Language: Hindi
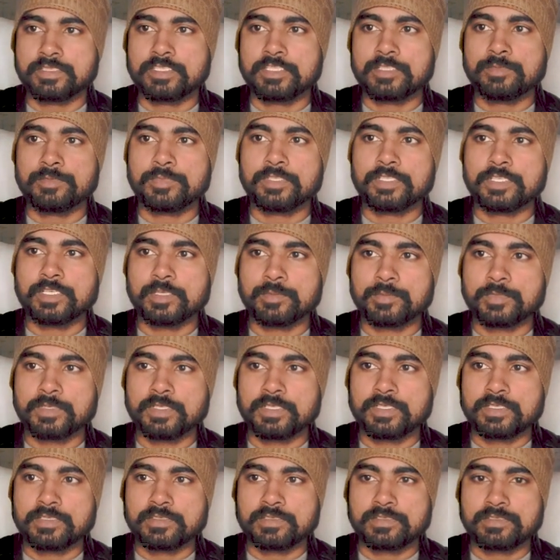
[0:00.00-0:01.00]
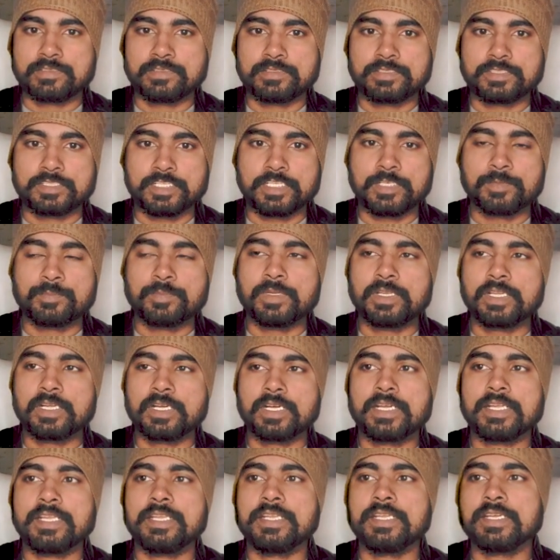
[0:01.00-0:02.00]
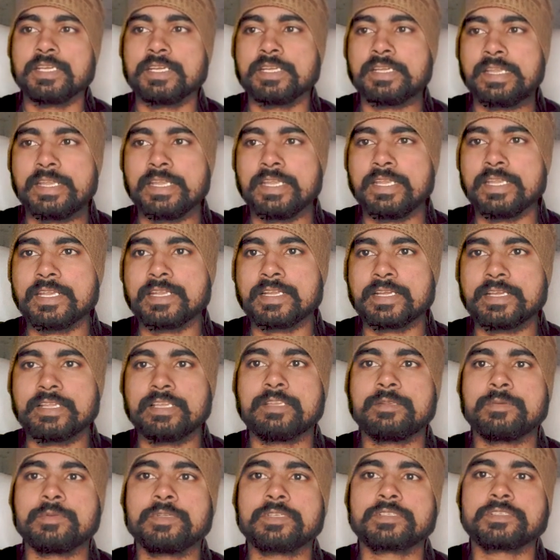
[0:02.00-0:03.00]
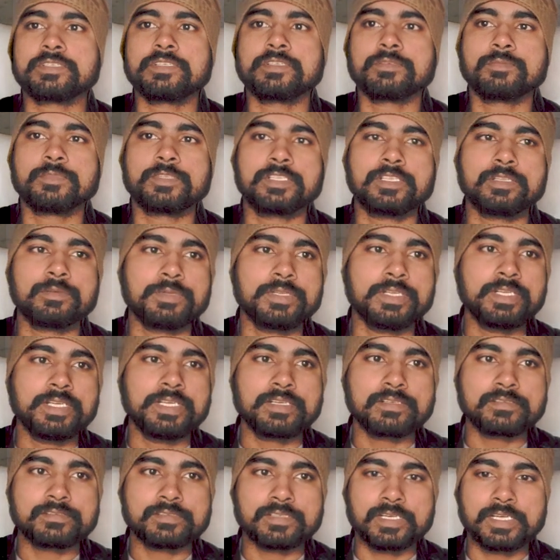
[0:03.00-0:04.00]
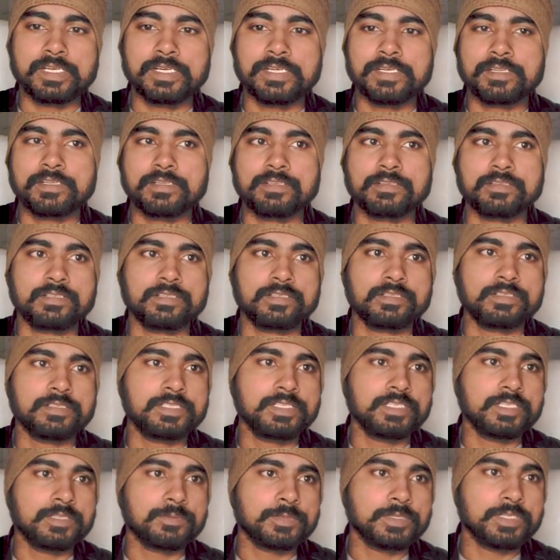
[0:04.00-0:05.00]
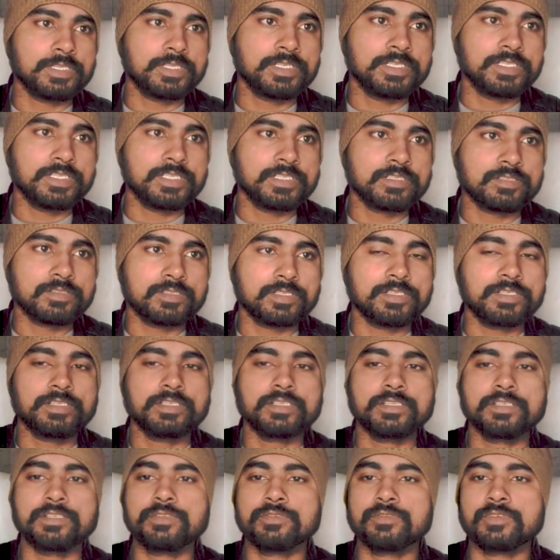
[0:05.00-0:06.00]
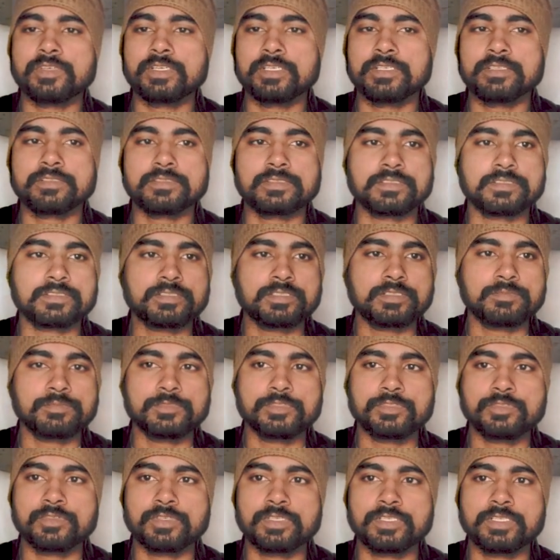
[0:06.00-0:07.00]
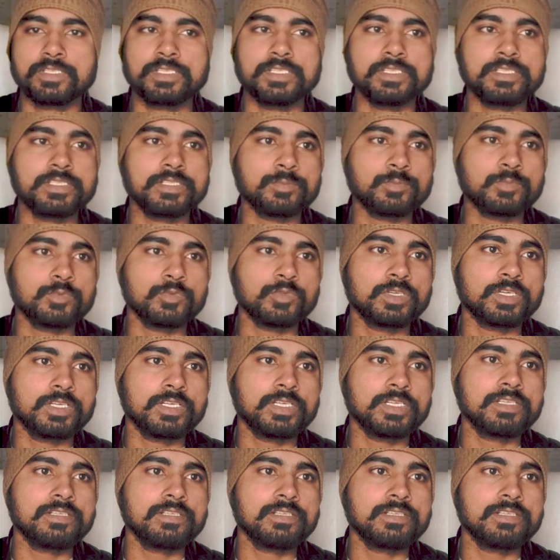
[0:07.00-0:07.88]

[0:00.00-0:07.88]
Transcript: जितने भी आपने शेप लगाई हैं एक एनिमेशन मतलब एक स्लाइड के अंदर ये हमारी एक कंटिन्यू वाली सिस्टम जो है ये पूरा